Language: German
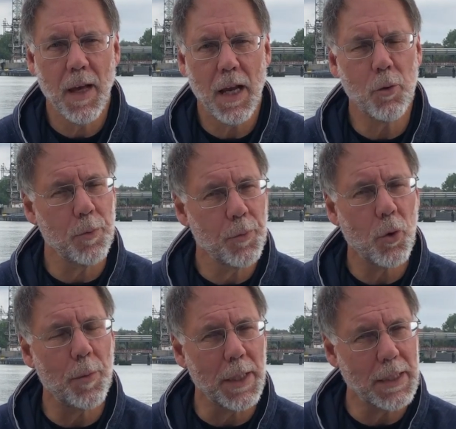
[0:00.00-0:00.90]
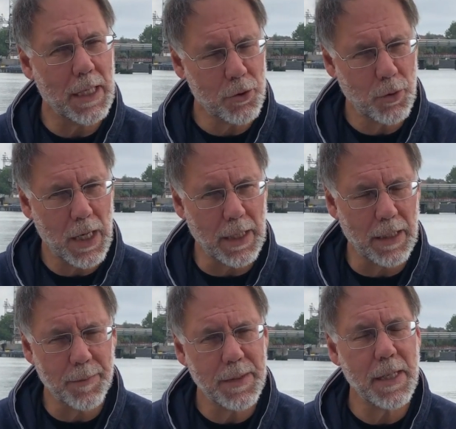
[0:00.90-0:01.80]
Hallo, Robert,
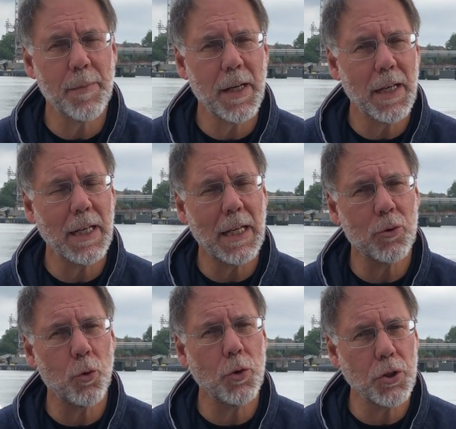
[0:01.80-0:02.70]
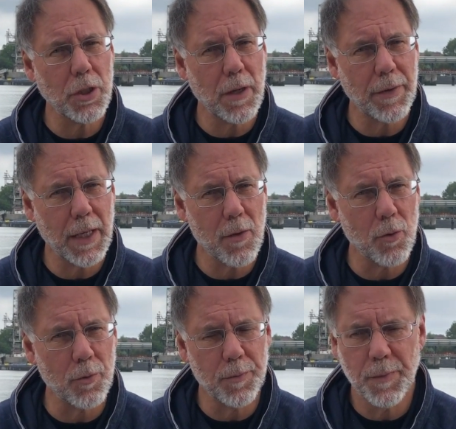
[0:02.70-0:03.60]
Yachtschule-Eichler. Thema elektronische
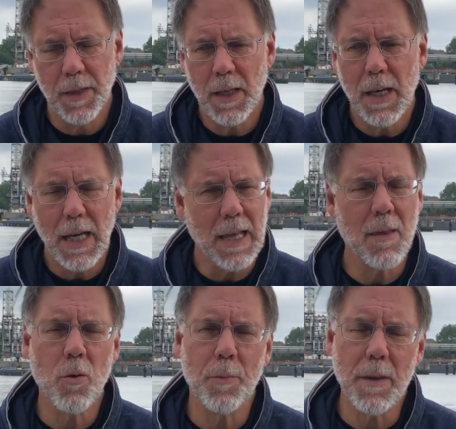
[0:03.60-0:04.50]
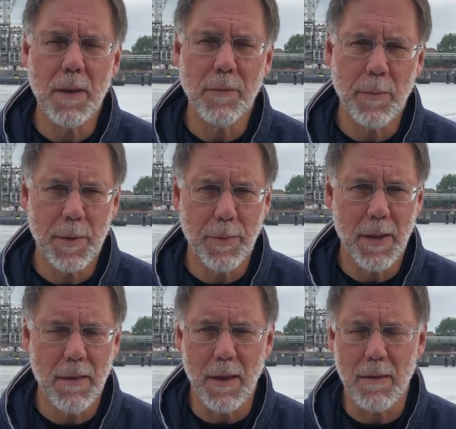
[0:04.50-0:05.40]
Navigation. Es ist so ein bisschen wie mit
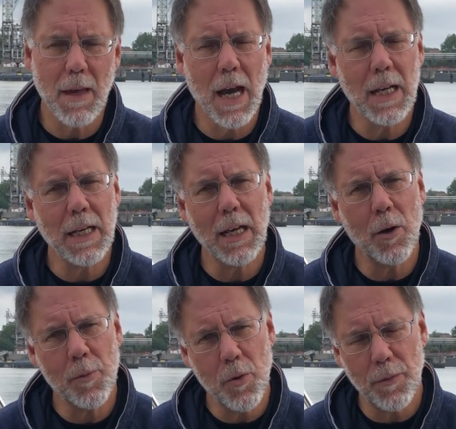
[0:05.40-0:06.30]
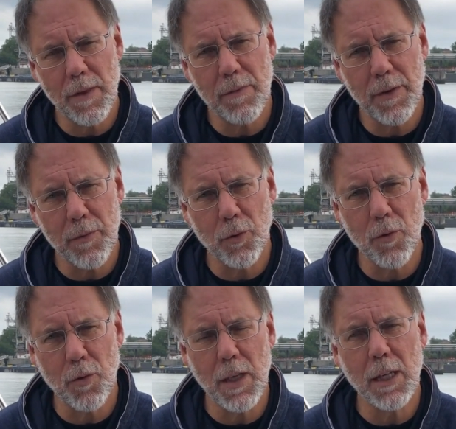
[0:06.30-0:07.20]
PCs. Alle glauben zu wissen, was
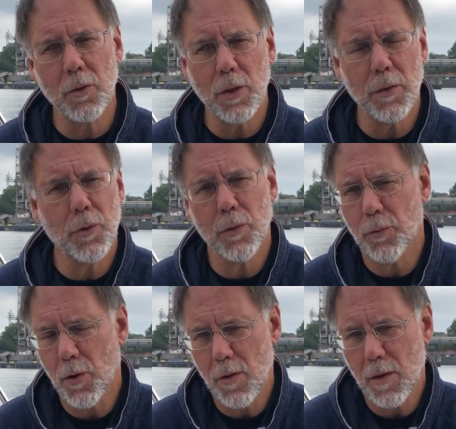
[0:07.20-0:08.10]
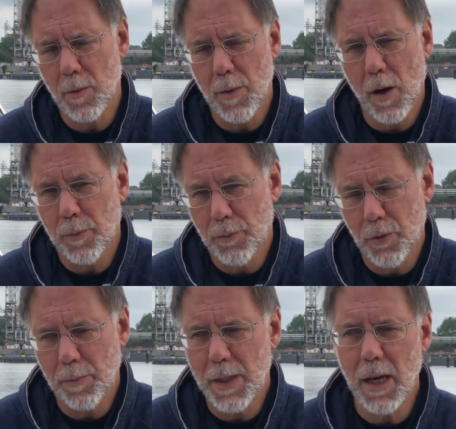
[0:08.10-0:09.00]
funktioniert und ich würde vorsichtig behaupten
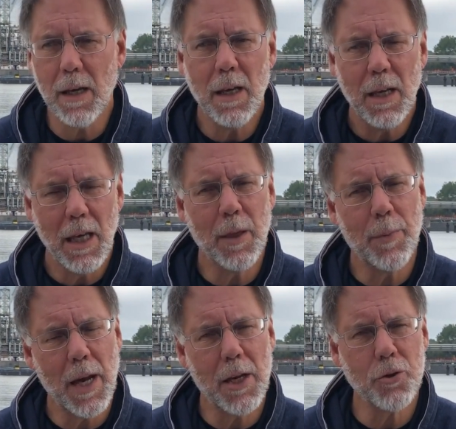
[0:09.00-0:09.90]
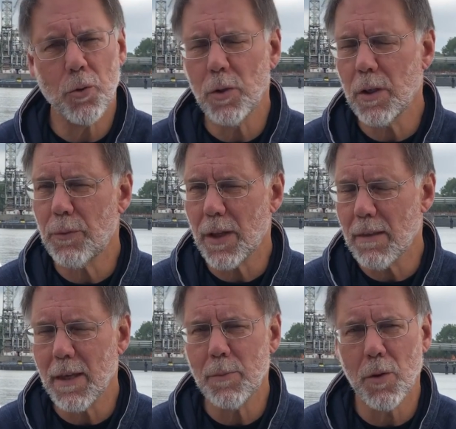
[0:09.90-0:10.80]
von mir, ich beherrsche ungefähr
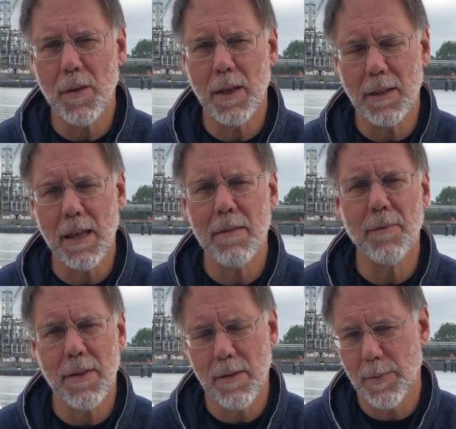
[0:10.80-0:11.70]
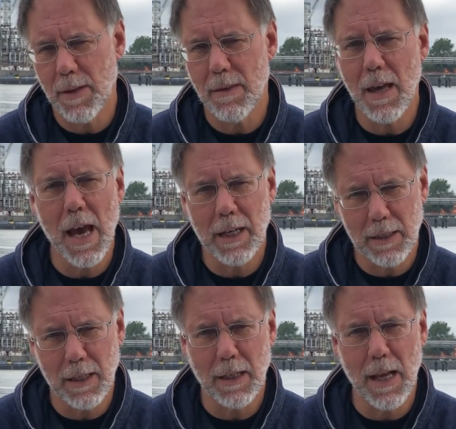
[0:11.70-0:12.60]
10% dessen, was der PC
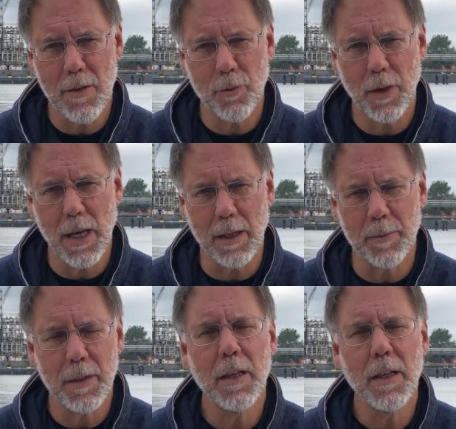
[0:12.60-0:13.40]
eigentlich an Leistung hergibt.